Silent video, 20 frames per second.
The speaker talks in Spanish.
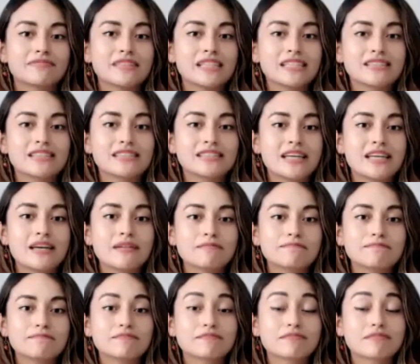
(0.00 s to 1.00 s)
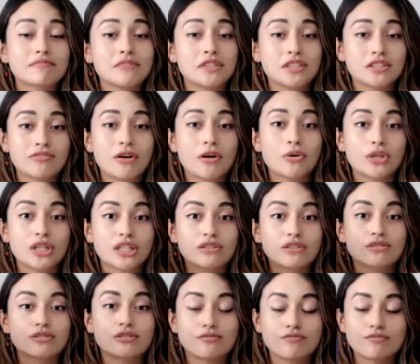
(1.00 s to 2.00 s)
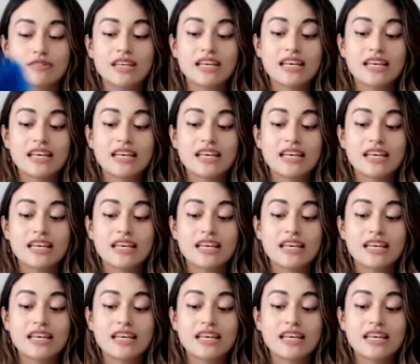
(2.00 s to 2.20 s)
Este es de mis favoritos.